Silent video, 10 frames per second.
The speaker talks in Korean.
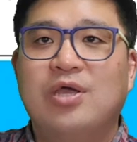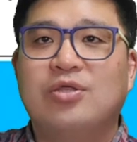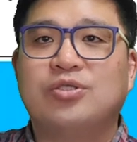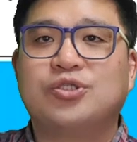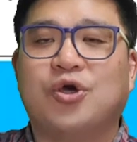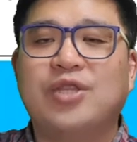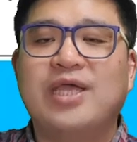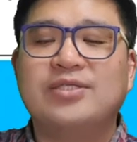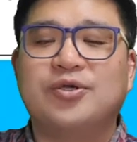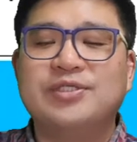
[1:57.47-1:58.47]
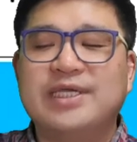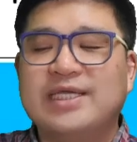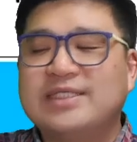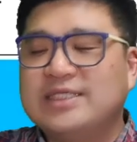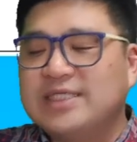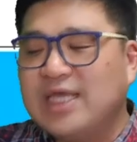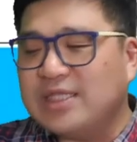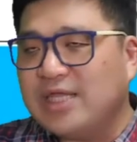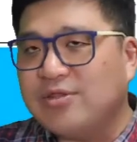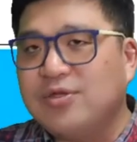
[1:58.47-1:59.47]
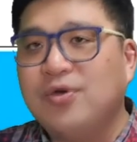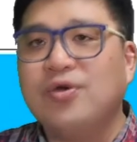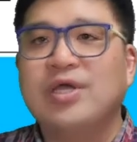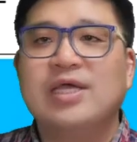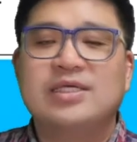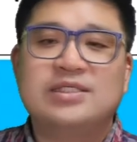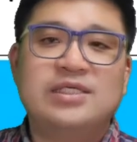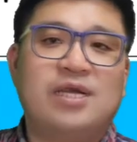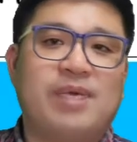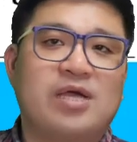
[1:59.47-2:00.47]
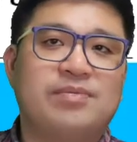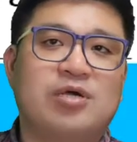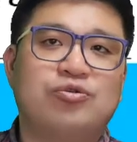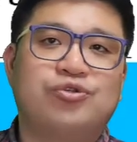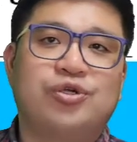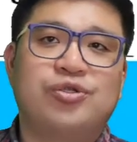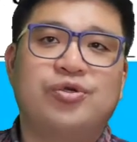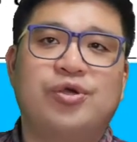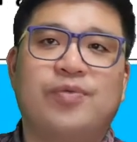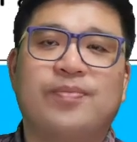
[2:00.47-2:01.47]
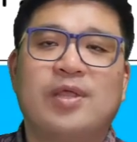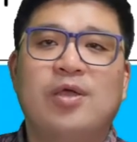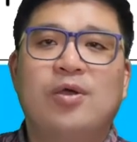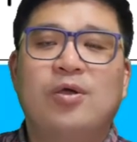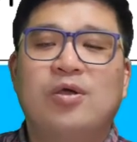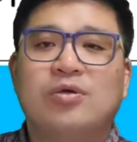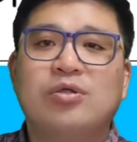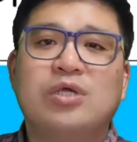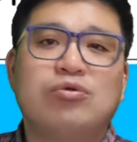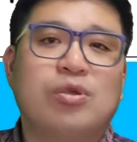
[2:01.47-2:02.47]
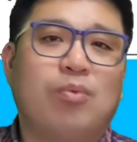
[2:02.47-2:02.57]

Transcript: 그래서 전행, 전쟁이 진행될수록 식량 배급량은 줄어들고요. 그러니까 우리가